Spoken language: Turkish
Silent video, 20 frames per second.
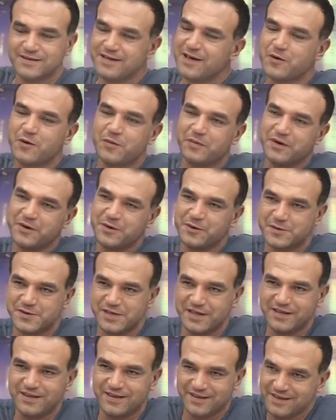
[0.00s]
Ne, ne espri
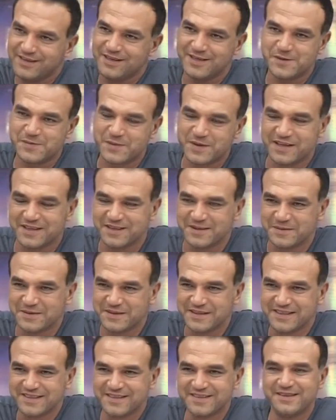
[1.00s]
koparıyorsun? anlamında. mı? espri, espri anlamında.